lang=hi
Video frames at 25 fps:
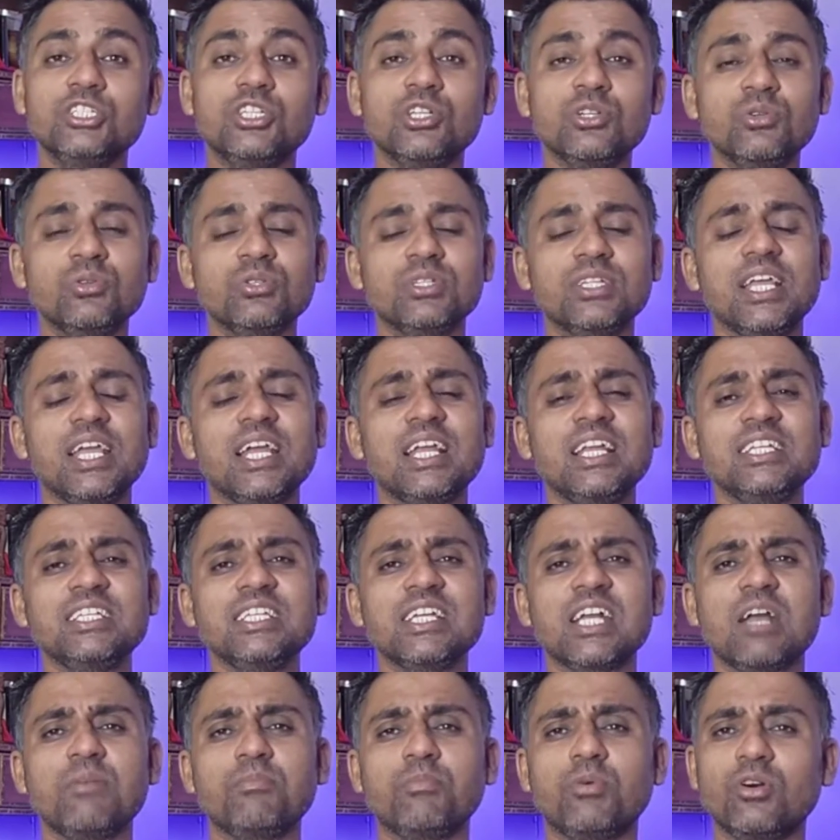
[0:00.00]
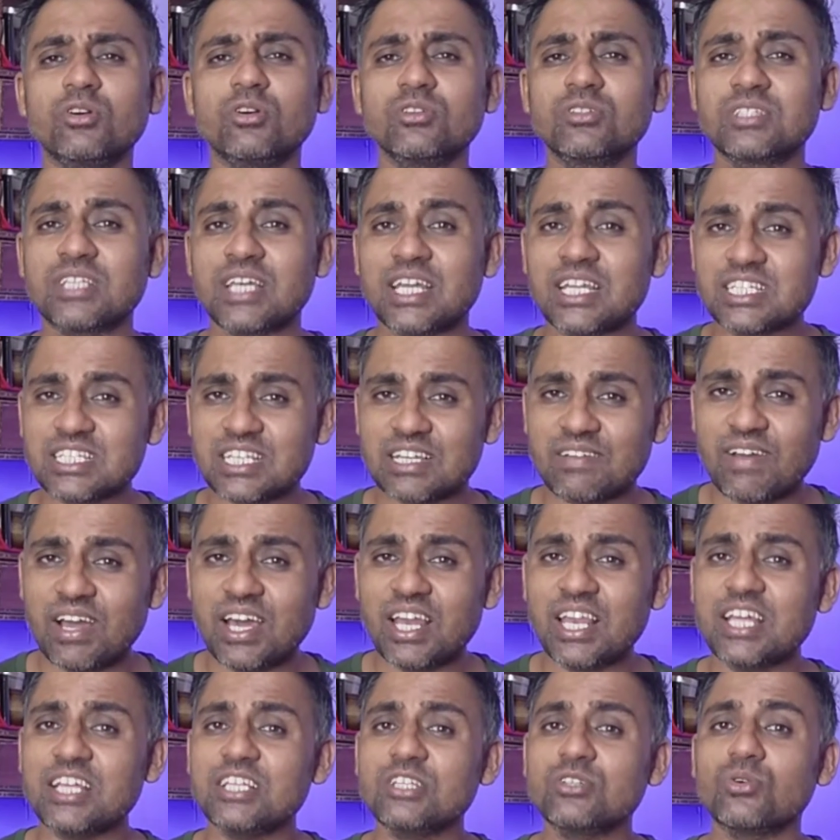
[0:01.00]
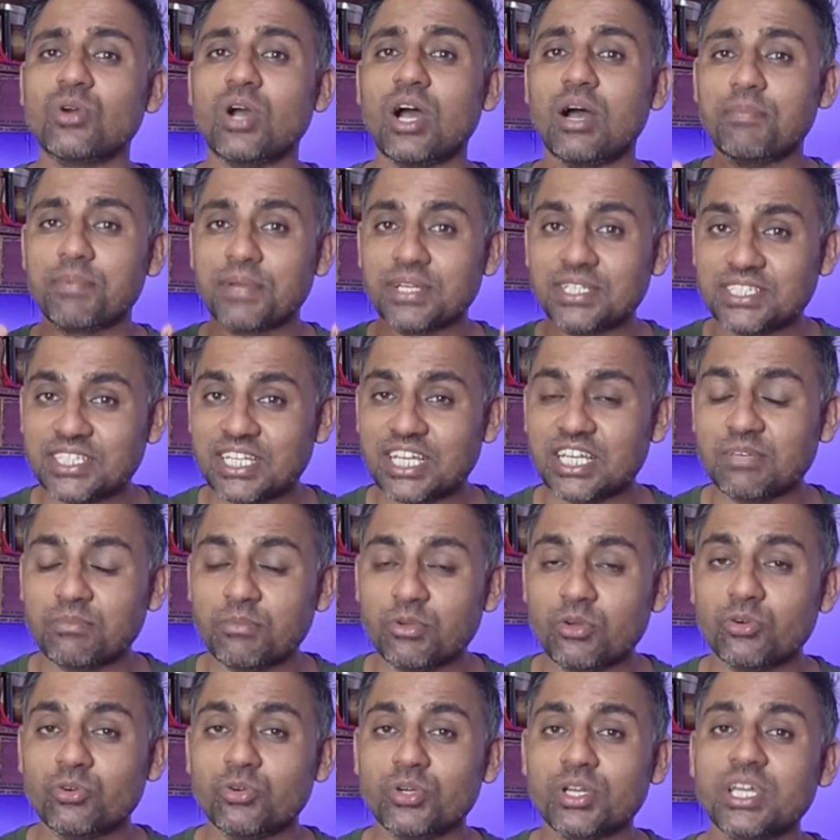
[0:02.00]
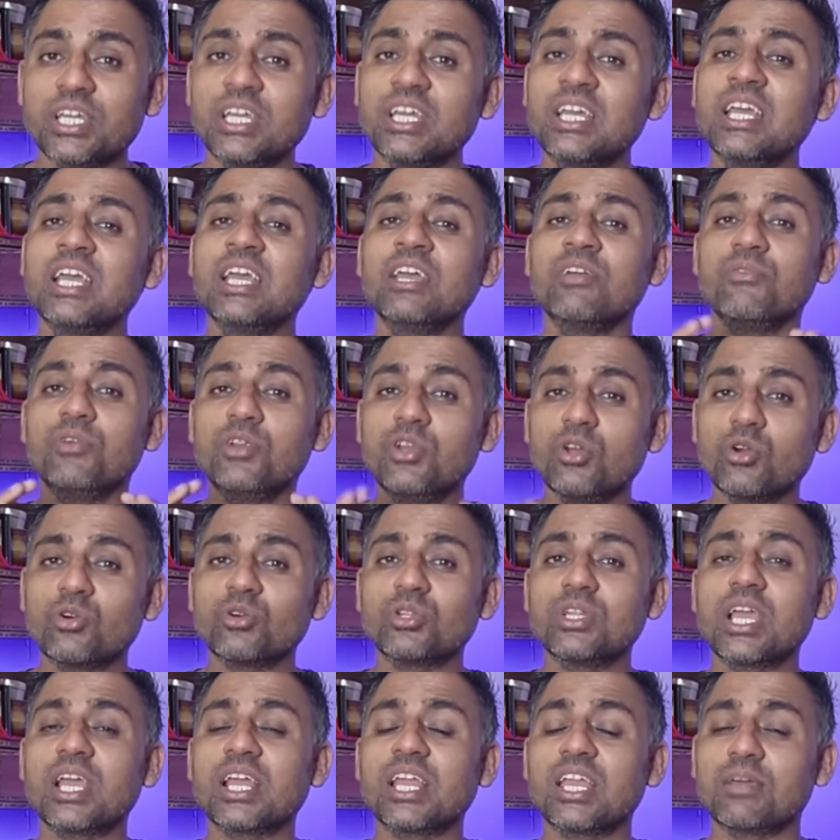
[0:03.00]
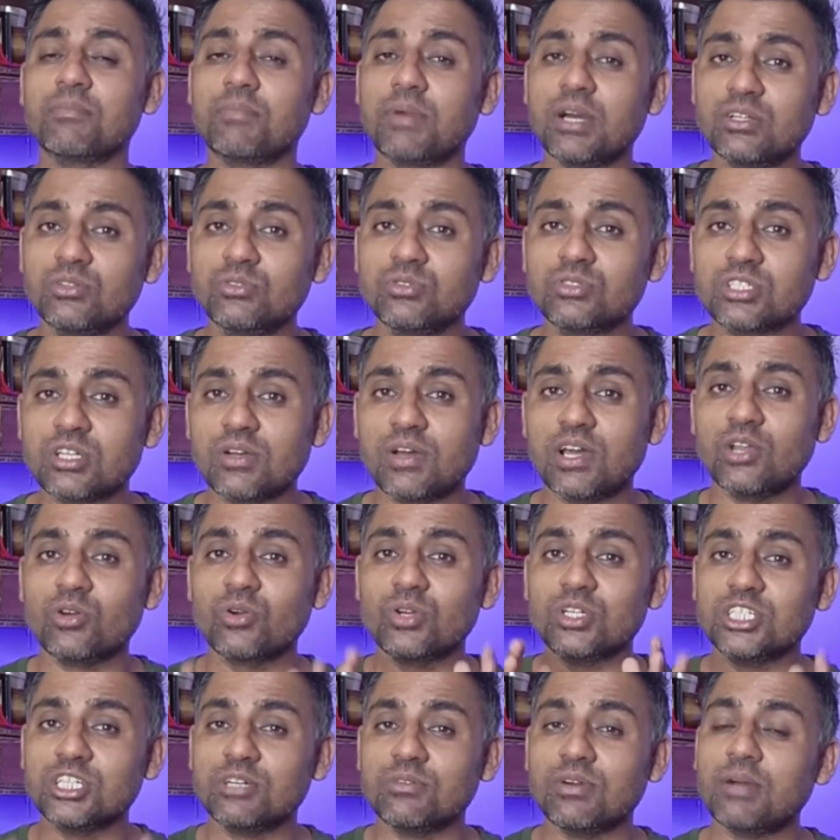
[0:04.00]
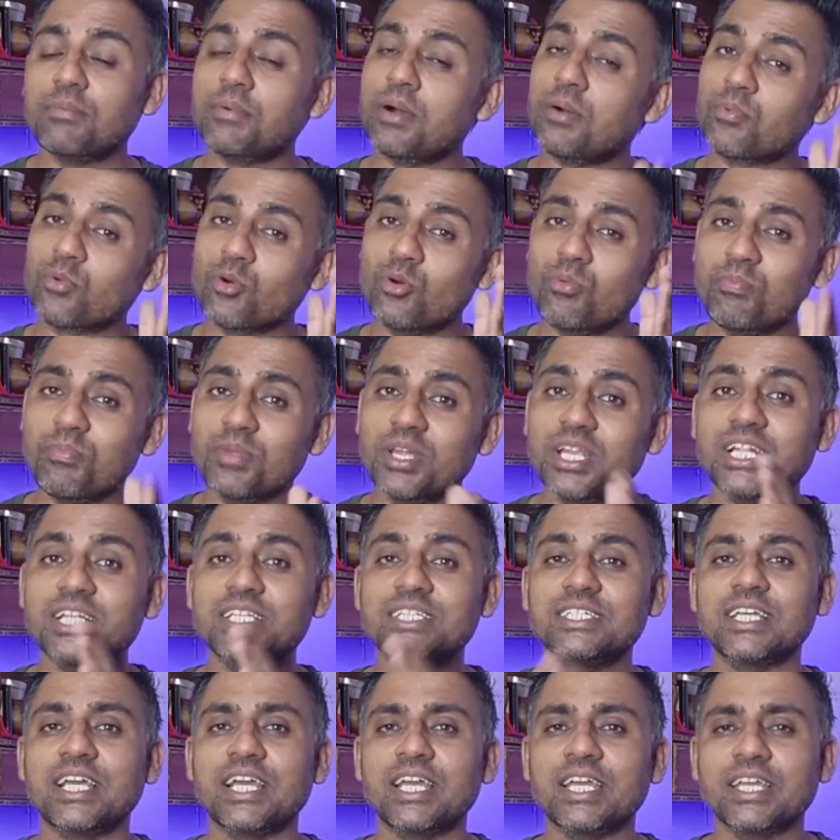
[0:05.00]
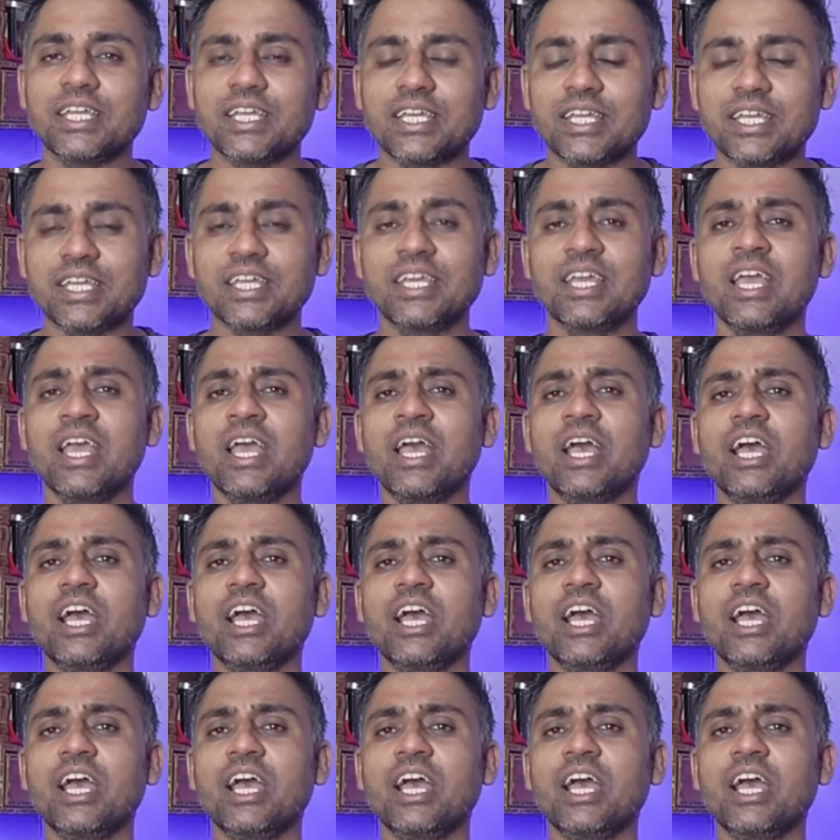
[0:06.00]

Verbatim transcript: जरूर देख लीजिएगा बहुत सारे सवाल हैं जो आपके जहन में होंगे वीडियो को देखने के बाद उन सवालों के जवाब आपको मिल जाएंगे